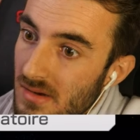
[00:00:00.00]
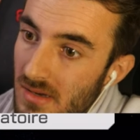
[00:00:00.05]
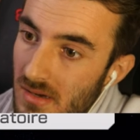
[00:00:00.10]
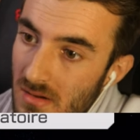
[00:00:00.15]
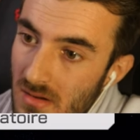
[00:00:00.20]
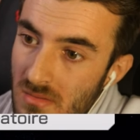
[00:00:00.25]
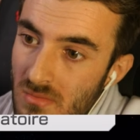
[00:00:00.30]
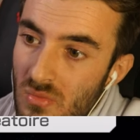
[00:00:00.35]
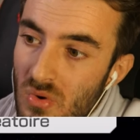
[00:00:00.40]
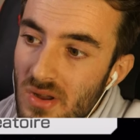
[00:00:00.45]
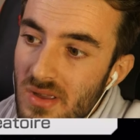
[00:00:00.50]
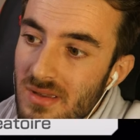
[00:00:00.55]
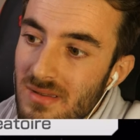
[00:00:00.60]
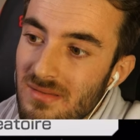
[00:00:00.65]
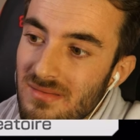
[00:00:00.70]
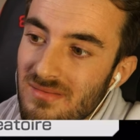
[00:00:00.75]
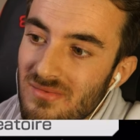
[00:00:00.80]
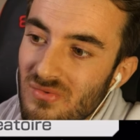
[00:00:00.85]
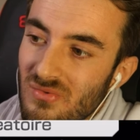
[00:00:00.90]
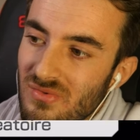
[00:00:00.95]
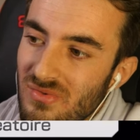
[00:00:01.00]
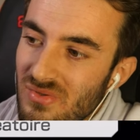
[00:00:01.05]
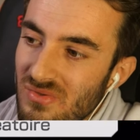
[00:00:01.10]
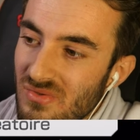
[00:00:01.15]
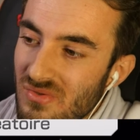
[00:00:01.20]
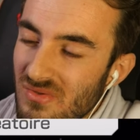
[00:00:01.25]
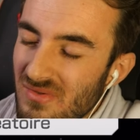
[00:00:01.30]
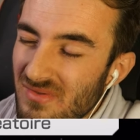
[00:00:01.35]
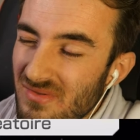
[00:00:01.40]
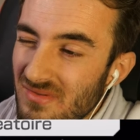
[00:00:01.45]
elle est quand même moyenne, donc
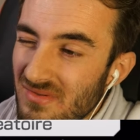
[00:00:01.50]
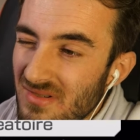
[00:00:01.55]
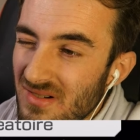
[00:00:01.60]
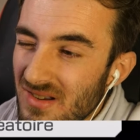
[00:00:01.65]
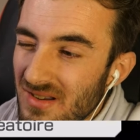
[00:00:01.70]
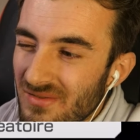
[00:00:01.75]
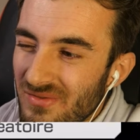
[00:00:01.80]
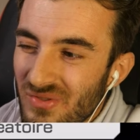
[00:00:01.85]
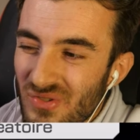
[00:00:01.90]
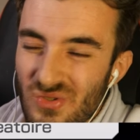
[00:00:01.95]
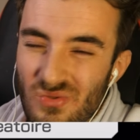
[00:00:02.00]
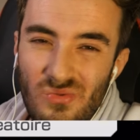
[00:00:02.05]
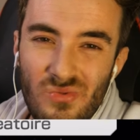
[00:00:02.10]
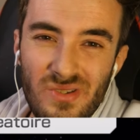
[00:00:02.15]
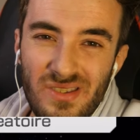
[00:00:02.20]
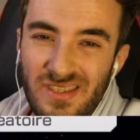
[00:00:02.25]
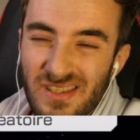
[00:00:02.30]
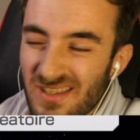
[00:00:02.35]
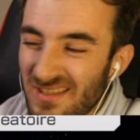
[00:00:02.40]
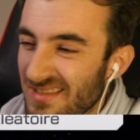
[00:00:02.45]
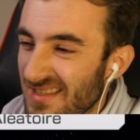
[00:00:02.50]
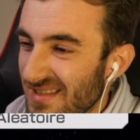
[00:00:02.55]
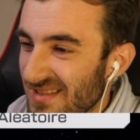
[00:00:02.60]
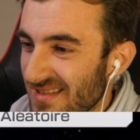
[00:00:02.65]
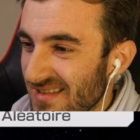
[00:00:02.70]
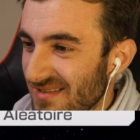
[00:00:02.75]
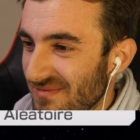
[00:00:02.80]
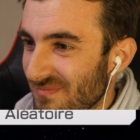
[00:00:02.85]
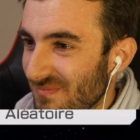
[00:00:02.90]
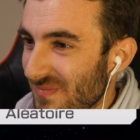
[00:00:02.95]
euh, ouais, franchement, ouais,
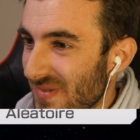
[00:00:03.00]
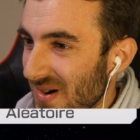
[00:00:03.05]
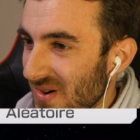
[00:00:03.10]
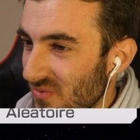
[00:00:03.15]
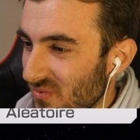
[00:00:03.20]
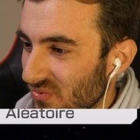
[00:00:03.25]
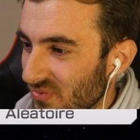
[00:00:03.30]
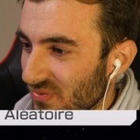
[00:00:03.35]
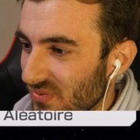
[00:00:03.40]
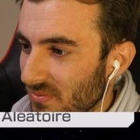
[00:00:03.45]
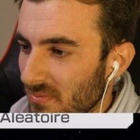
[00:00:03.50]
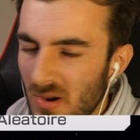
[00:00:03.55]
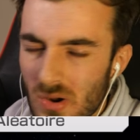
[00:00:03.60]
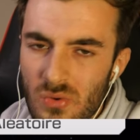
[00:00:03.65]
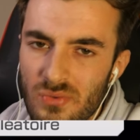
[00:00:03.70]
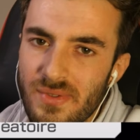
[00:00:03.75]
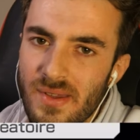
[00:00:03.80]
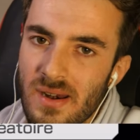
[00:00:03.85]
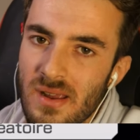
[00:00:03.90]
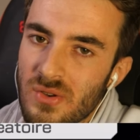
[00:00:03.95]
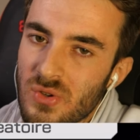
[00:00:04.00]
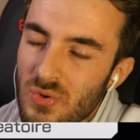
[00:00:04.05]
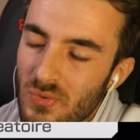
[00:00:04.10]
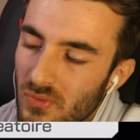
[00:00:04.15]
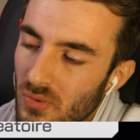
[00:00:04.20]
c'était pas ouf. Par contre, elle a du